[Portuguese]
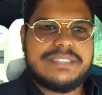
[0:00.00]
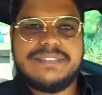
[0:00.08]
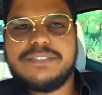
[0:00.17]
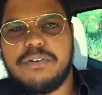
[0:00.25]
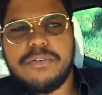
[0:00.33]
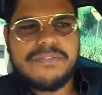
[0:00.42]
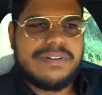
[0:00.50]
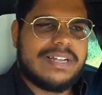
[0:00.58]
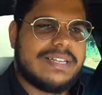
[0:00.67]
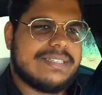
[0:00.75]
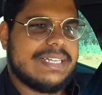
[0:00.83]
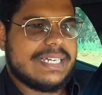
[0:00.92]
Você já ouviu
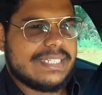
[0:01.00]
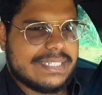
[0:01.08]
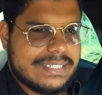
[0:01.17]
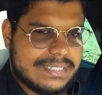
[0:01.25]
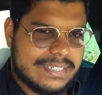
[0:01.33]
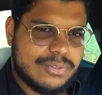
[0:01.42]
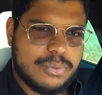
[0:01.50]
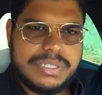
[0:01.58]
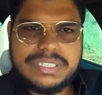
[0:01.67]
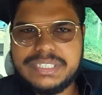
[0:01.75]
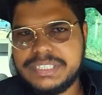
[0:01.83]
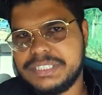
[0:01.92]
falar da técnica
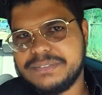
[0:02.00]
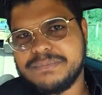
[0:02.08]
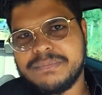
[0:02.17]
sanduíche?